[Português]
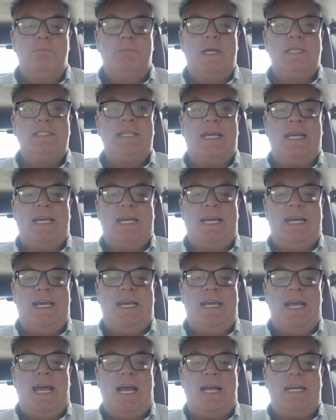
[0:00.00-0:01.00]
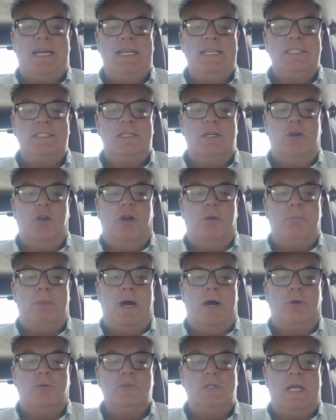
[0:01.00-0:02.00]
Mas a, a crise
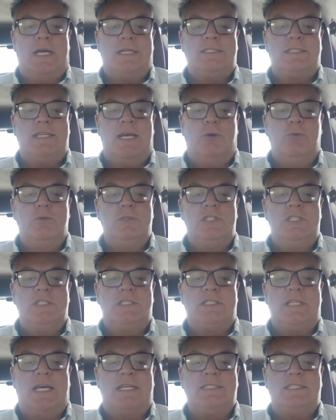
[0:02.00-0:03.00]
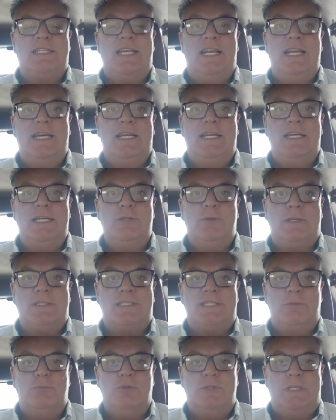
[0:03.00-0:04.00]
global da saúde está acelerando
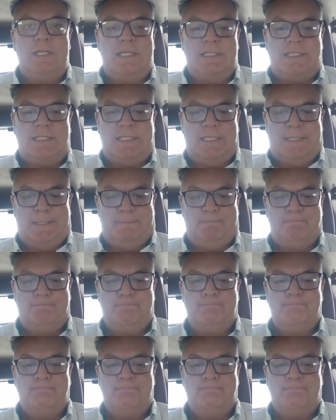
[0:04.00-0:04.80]
essa mudança.